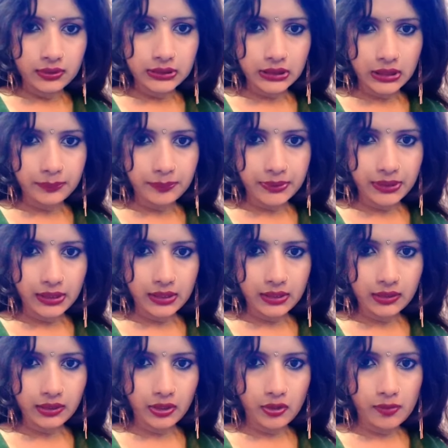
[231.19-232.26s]
जल पड़ी
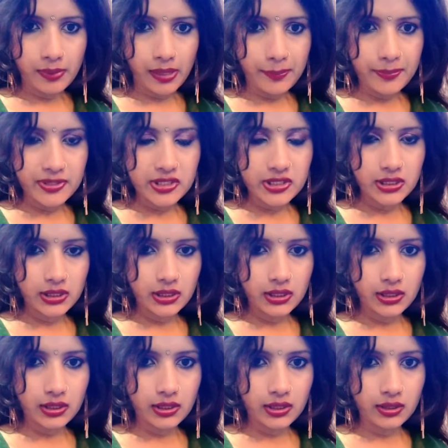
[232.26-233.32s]
लग रही हो भाभी
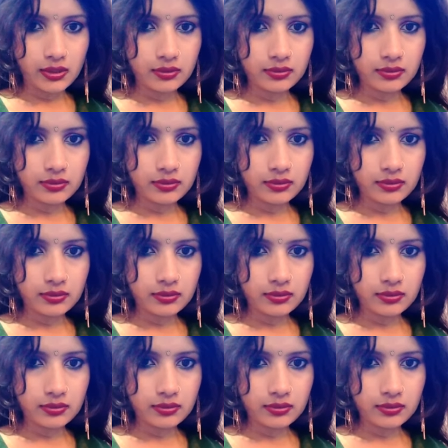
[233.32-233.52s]
जी